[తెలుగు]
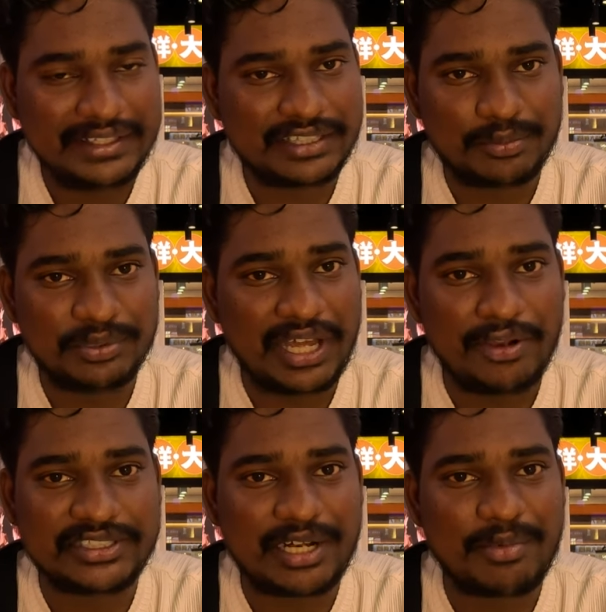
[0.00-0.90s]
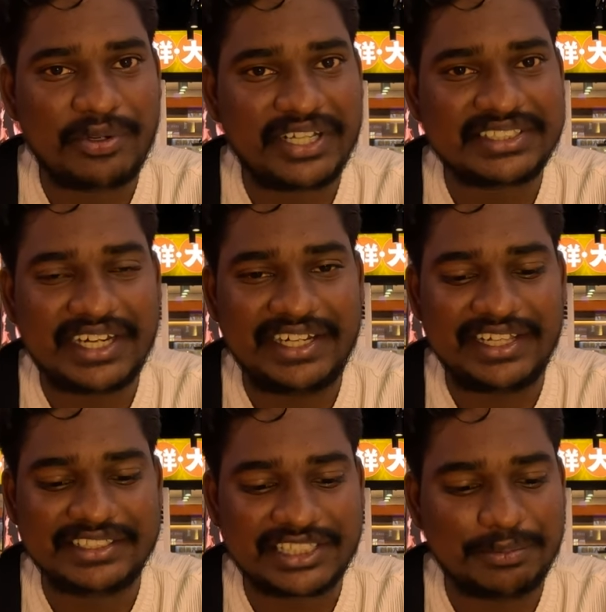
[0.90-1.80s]
ఇంతకుముందు అవతార్ మౌంటైన్స్
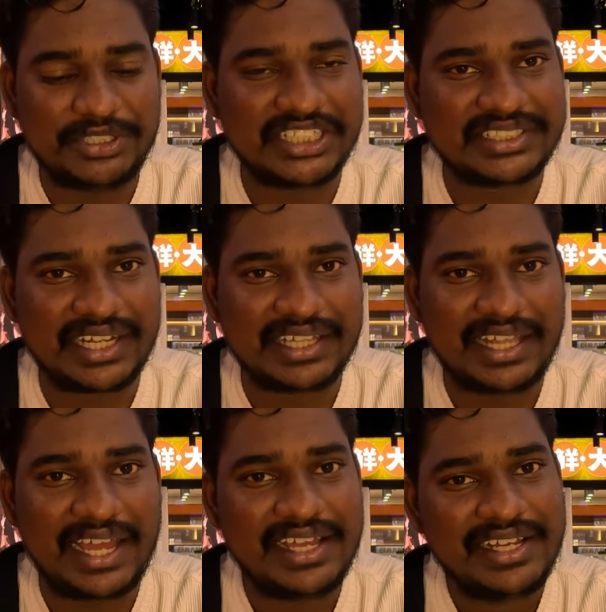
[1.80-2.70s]
అన్నీ స్కిప్ చేసినా కదా